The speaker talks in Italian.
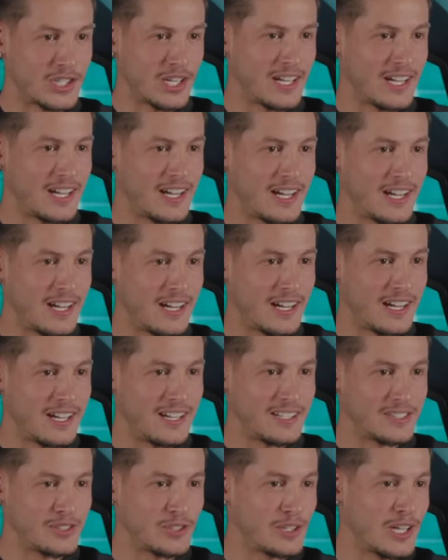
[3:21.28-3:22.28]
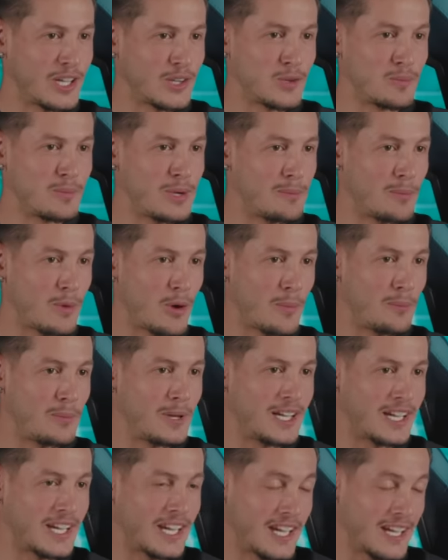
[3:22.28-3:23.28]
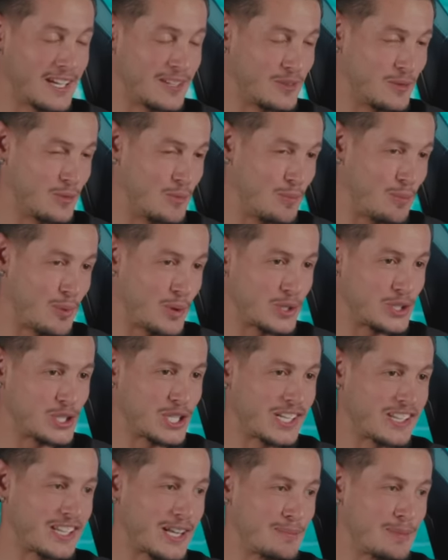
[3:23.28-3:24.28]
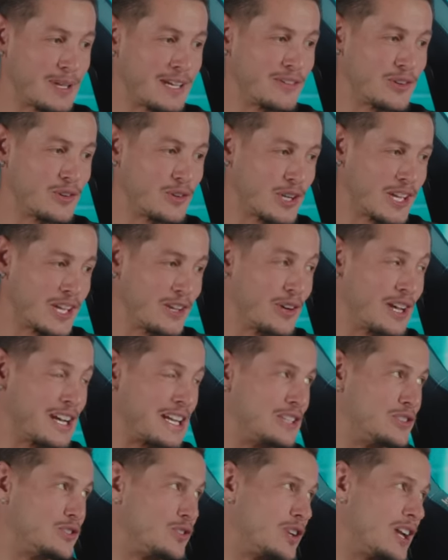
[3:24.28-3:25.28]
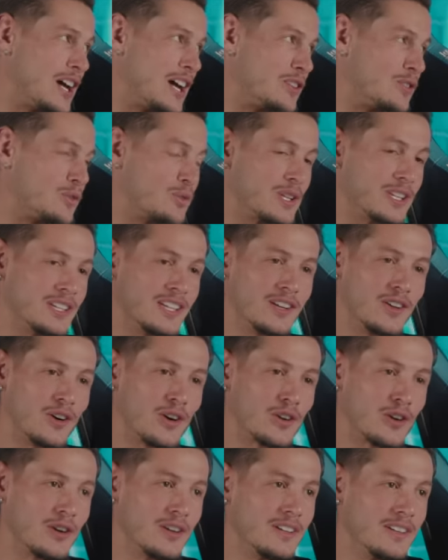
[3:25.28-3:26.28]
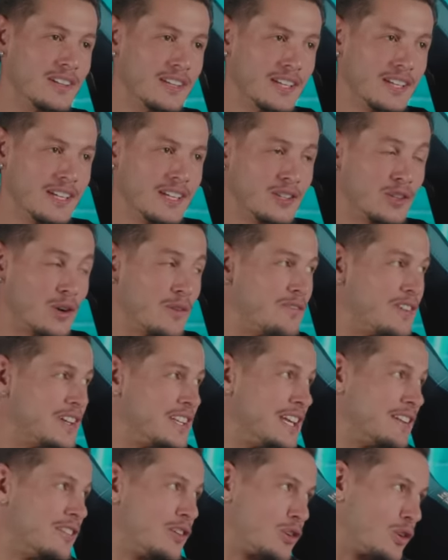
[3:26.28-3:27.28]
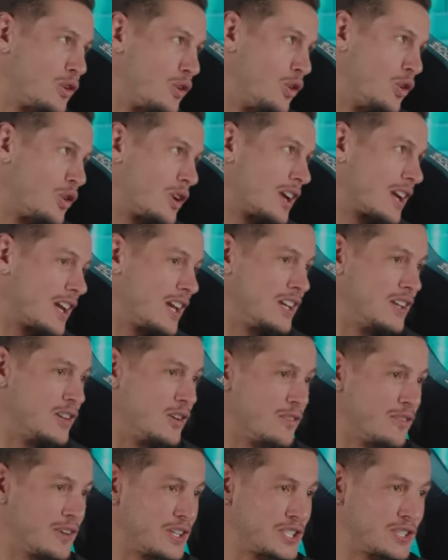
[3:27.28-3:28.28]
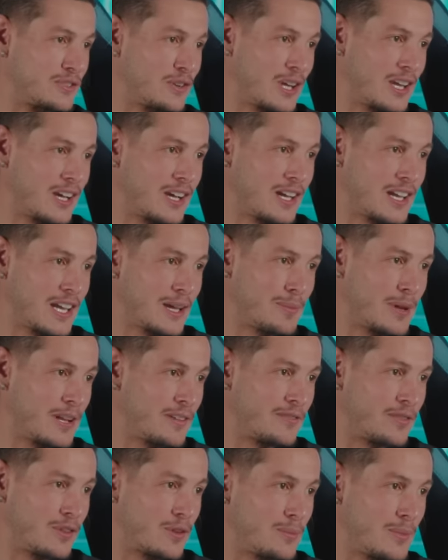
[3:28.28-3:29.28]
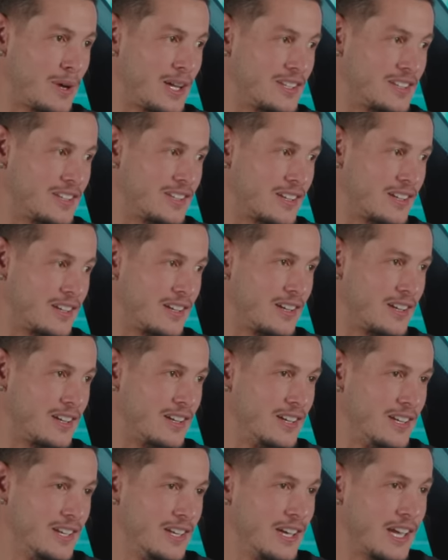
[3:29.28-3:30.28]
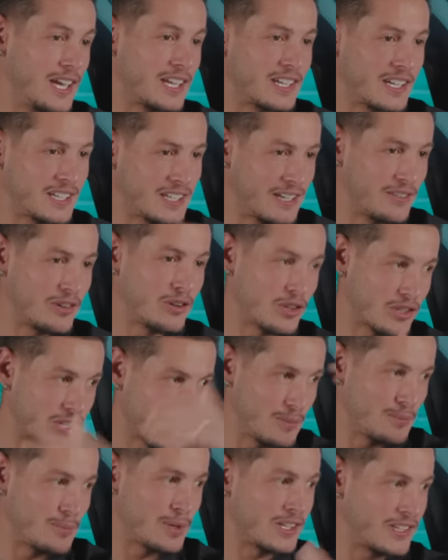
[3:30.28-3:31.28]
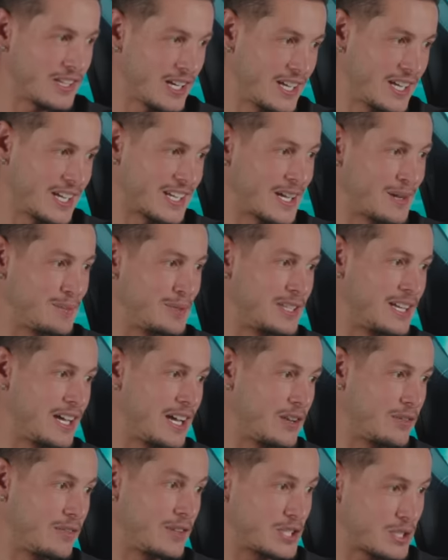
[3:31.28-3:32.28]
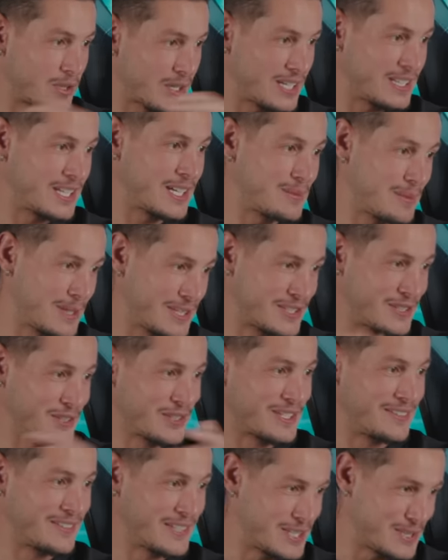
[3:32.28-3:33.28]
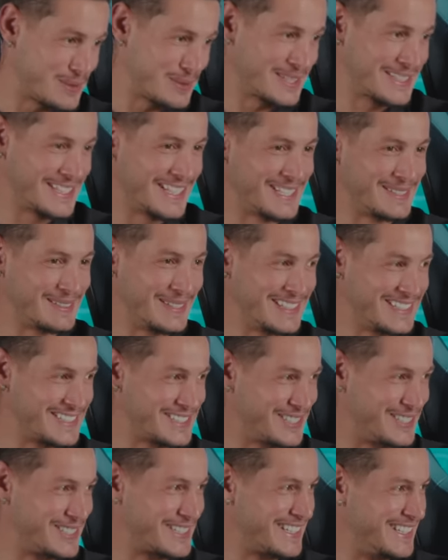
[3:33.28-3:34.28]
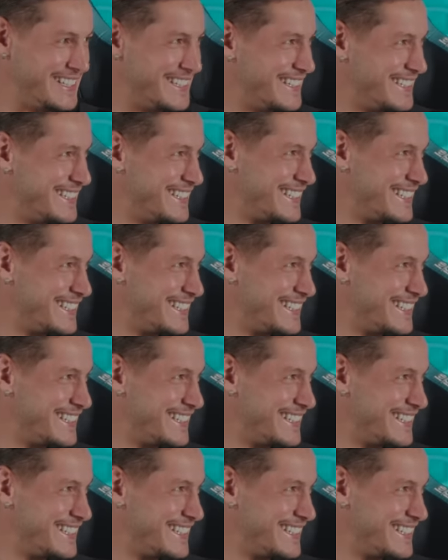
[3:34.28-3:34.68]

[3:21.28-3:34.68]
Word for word: c'era Donnarumma Immobile che un po' già sapevano che io ero intonato, quindi okay. loro non vedevano l'ora che io facevo la, la performance eh, e chiedevano sempre, sai, al capitano, facevo cantare Mazzocchi, facevo cantare Mazzocchi.